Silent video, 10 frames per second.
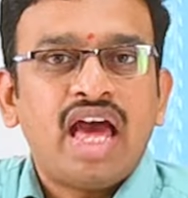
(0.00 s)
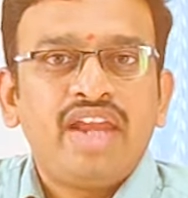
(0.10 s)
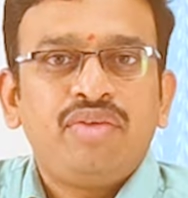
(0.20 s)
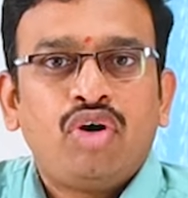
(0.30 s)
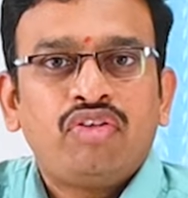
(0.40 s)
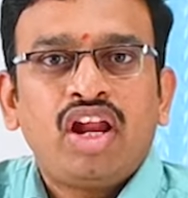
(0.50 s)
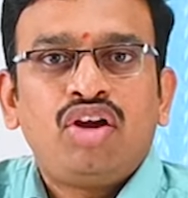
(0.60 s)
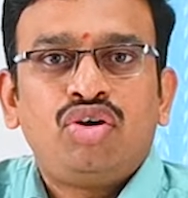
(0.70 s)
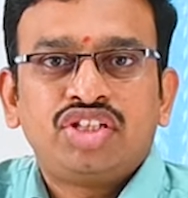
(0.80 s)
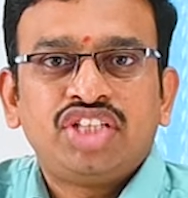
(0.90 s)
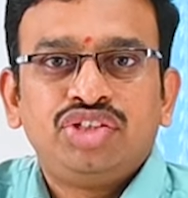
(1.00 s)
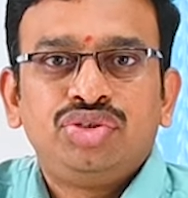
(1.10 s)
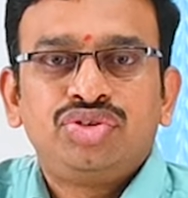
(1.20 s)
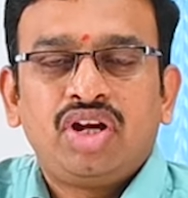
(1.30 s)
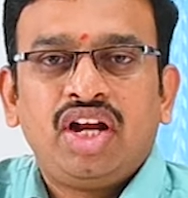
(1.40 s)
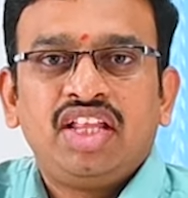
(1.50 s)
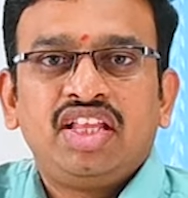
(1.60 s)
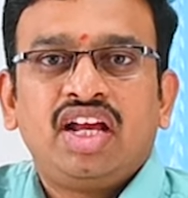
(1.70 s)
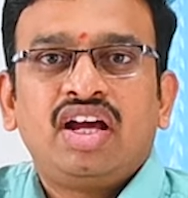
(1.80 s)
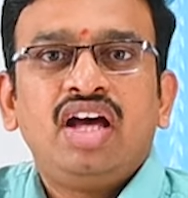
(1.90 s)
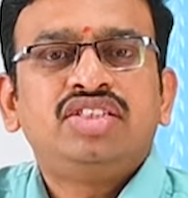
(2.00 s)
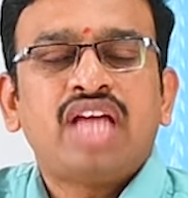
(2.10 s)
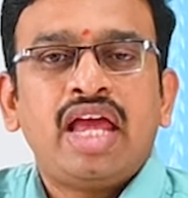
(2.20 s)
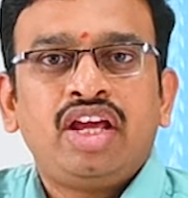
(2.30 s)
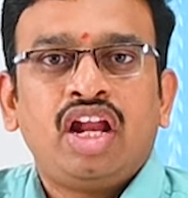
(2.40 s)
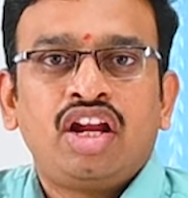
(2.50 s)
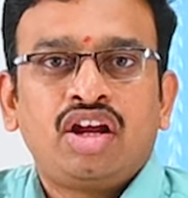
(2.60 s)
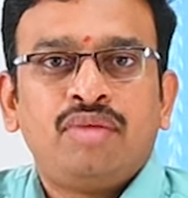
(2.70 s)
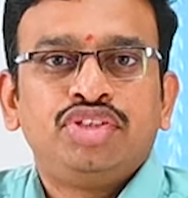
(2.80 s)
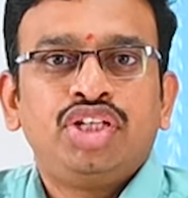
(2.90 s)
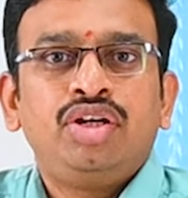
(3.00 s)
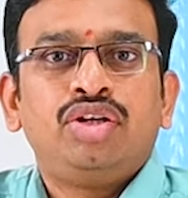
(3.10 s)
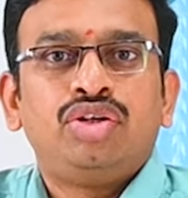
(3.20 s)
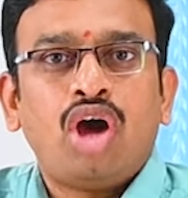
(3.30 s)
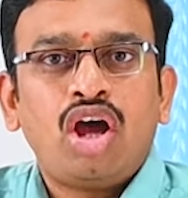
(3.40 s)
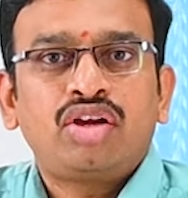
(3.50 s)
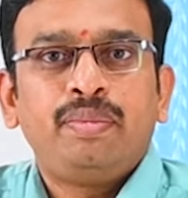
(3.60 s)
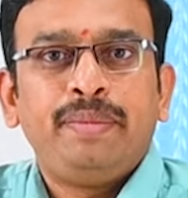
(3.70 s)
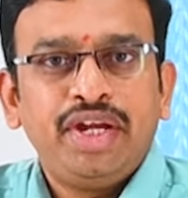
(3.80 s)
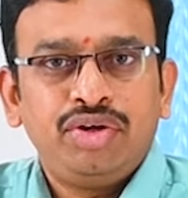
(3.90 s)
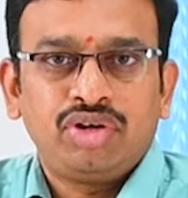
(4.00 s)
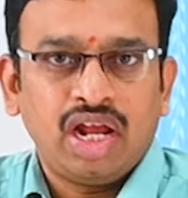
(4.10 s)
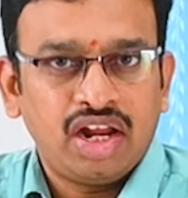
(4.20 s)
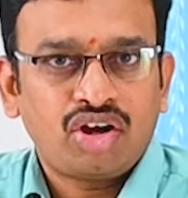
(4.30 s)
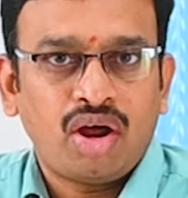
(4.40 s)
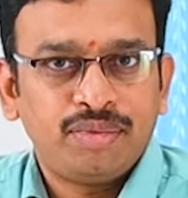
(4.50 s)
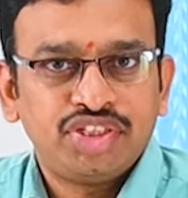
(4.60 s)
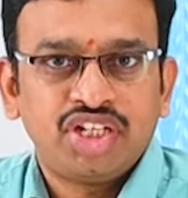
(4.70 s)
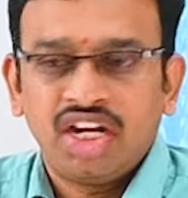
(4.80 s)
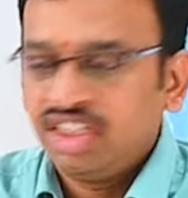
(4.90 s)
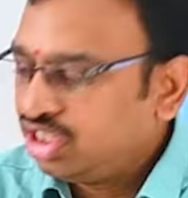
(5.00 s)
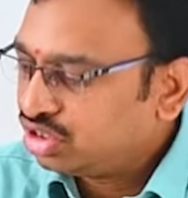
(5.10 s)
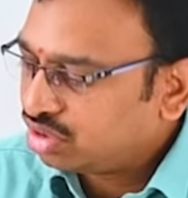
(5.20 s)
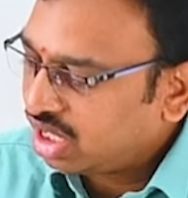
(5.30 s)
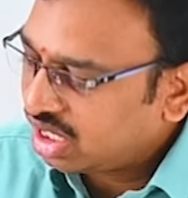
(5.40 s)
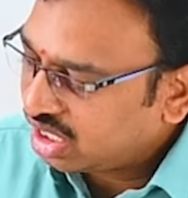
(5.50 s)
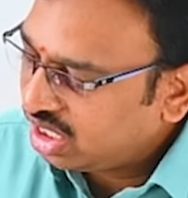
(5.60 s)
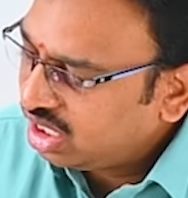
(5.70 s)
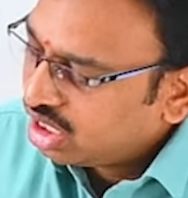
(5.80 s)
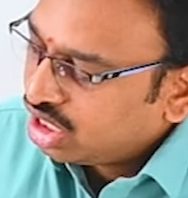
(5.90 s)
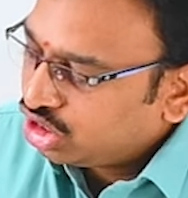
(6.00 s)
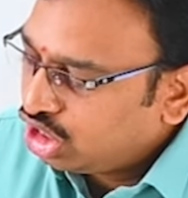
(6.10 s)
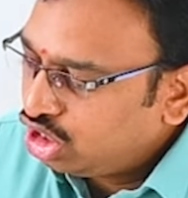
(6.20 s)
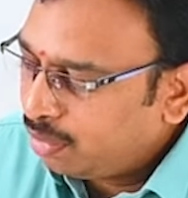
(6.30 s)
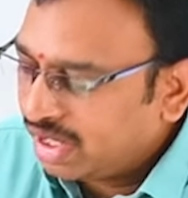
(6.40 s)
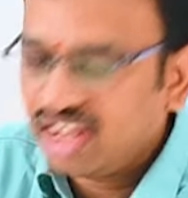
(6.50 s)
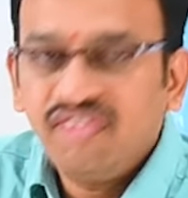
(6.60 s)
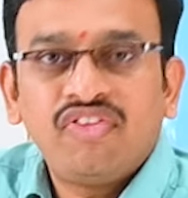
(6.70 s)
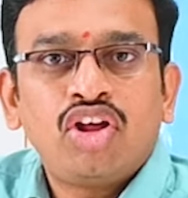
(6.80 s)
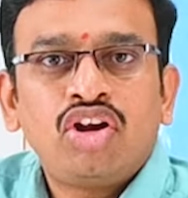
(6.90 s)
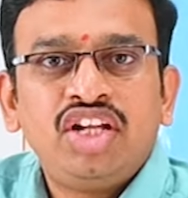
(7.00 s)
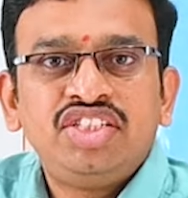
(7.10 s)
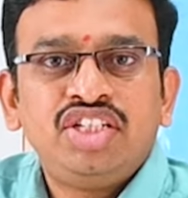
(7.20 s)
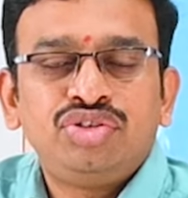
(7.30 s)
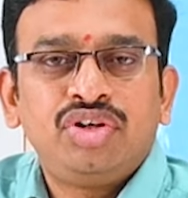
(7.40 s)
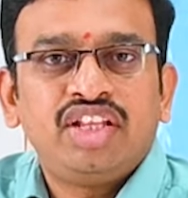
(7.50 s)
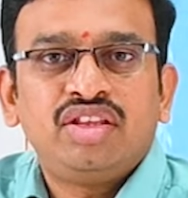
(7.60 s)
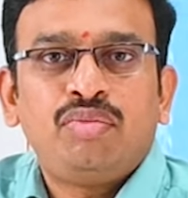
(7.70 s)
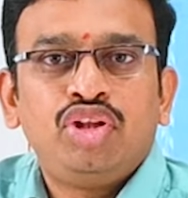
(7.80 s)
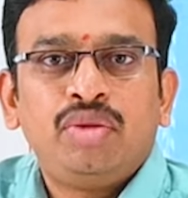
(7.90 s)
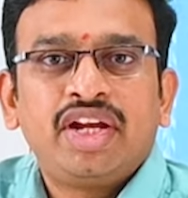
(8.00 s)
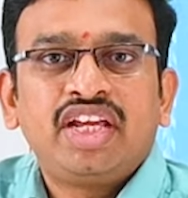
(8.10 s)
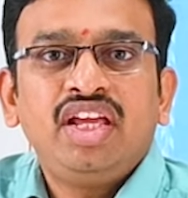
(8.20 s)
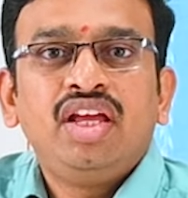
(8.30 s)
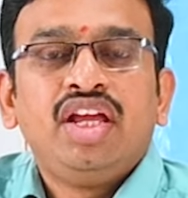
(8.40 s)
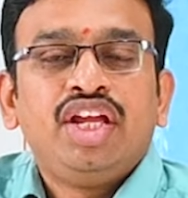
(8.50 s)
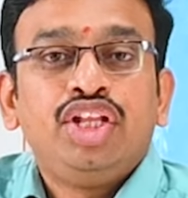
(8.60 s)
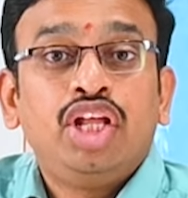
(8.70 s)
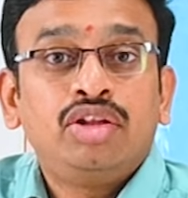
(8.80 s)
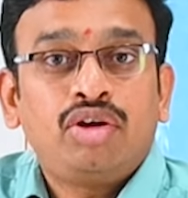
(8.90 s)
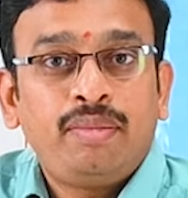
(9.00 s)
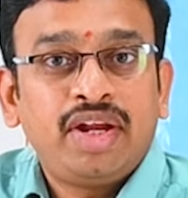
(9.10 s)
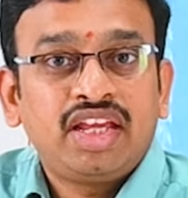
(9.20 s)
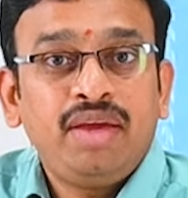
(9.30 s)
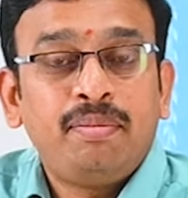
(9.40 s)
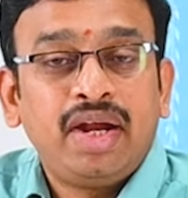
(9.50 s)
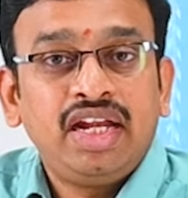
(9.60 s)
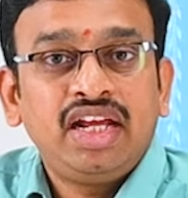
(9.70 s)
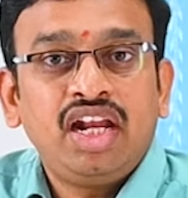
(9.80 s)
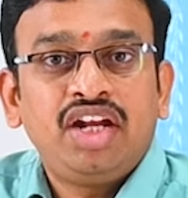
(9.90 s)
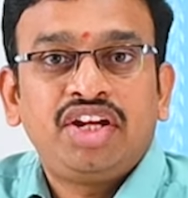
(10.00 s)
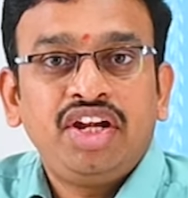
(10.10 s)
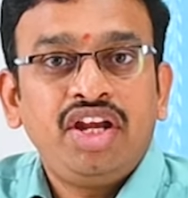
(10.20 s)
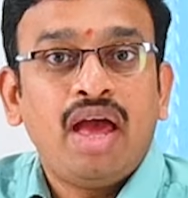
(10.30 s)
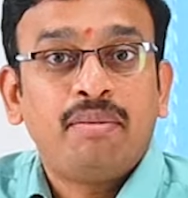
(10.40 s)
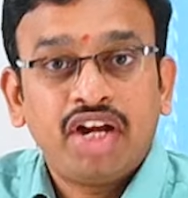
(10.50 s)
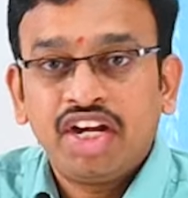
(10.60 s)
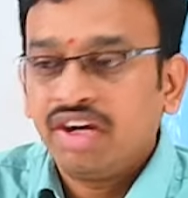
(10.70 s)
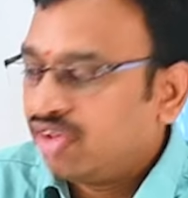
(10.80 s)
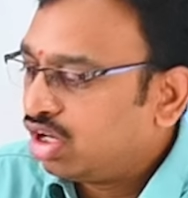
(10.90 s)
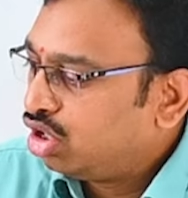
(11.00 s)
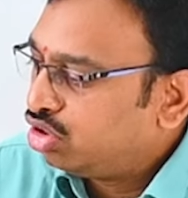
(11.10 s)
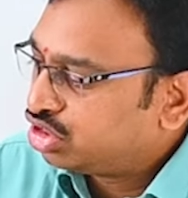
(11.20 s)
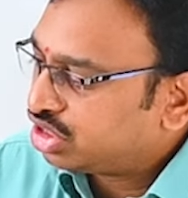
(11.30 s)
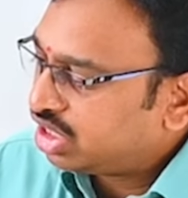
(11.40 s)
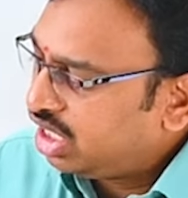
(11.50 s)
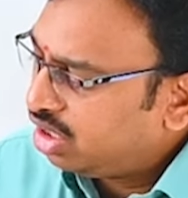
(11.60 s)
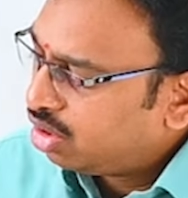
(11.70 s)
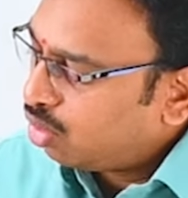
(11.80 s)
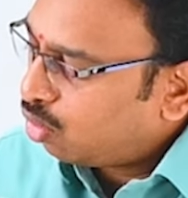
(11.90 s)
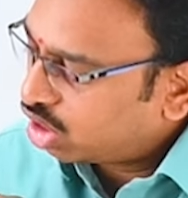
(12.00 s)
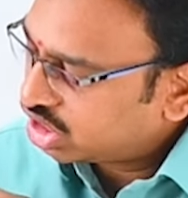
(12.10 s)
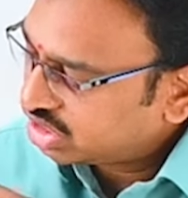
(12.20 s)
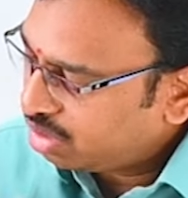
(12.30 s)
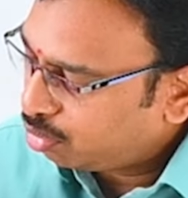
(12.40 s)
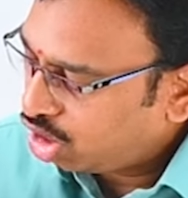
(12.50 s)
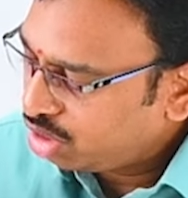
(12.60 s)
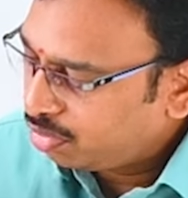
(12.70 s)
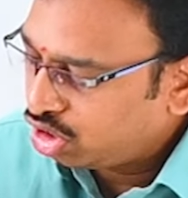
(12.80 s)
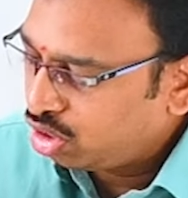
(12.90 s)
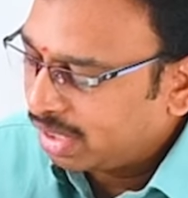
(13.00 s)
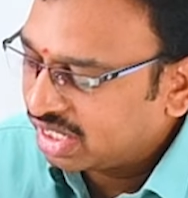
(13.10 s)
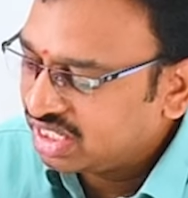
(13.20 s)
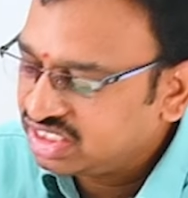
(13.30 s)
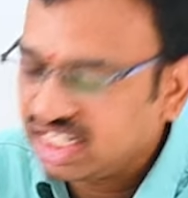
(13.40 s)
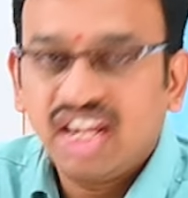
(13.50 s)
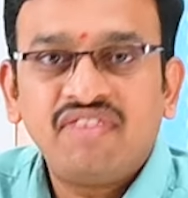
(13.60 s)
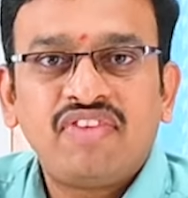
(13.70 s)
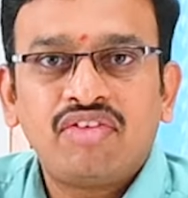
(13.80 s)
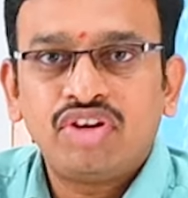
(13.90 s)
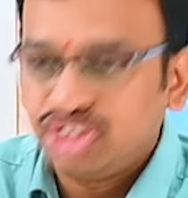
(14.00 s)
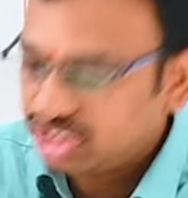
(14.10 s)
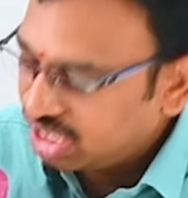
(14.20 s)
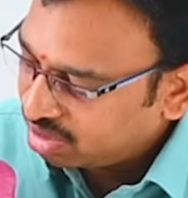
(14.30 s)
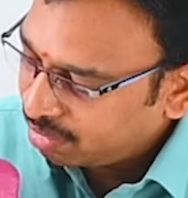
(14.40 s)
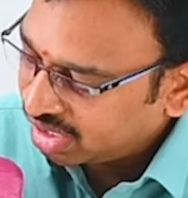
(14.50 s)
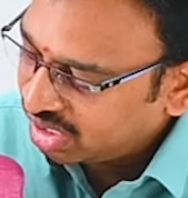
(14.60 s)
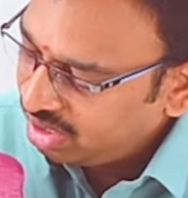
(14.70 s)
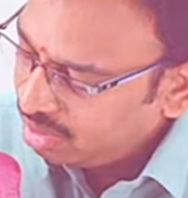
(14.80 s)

శారీ ఓవరాల్ గా ఒకసారి చూసుకున్నట్టయితే కనుక శారీ కలర్ కాంబినేషన్ డార్క్ బీట్రూట్ కలర్ కాంబినేషన్ అనేది తీసుకున్నారండి దీంట్లో మనకి ఫ్లోరల్ డిజైన్ చూడండి ఎంత బాగుందో మనకి ఇదంతా కూడా మనకి మల్టీ కలర్ ట్రెడ్ ఎంబ్రాయిడరీ వర్క్లో వస్తుంది ఒక్కసారి బాడీ పార్ట్లో మనకి సింగిల్ ఫ్లవర్ వచ్చేసరికి మనకి